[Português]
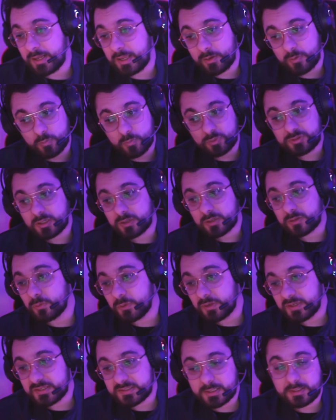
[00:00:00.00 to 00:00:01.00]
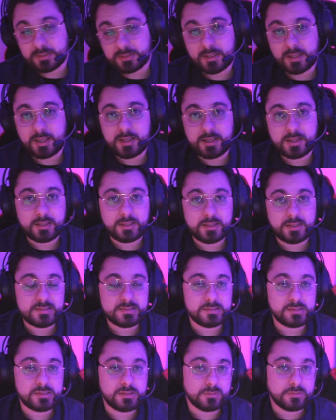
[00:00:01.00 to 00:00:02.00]
com outra coisa. A ideia é que
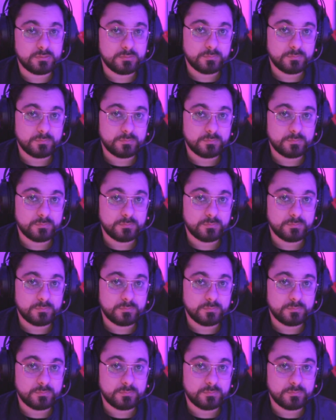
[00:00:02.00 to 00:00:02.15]
assim,